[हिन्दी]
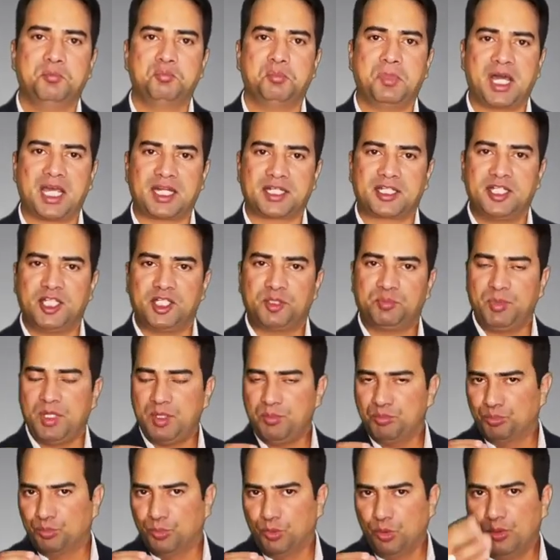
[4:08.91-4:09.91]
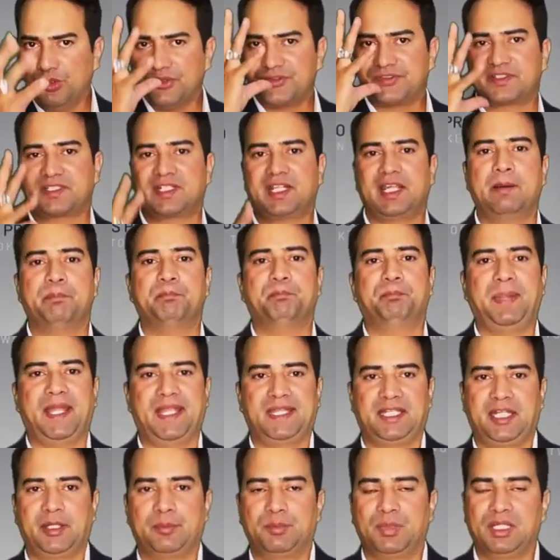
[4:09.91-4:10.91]
मार्केट में मोस्ट
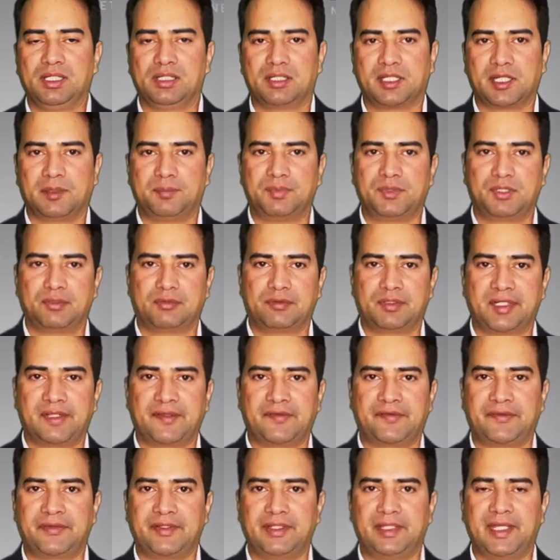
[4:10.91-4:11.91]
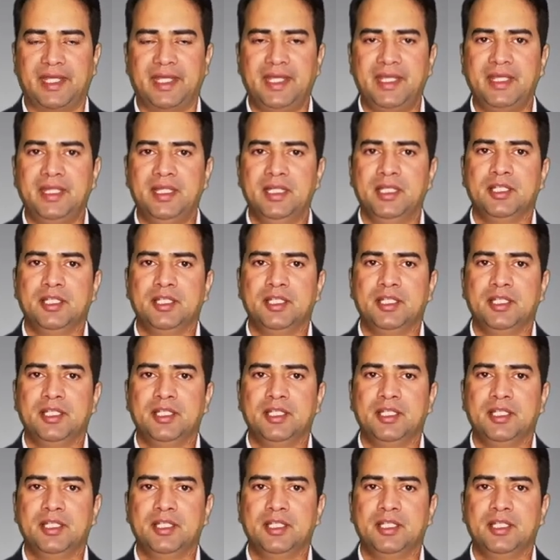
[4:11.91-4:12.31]
कंपेटेबल क्रिप्टो करेंसी है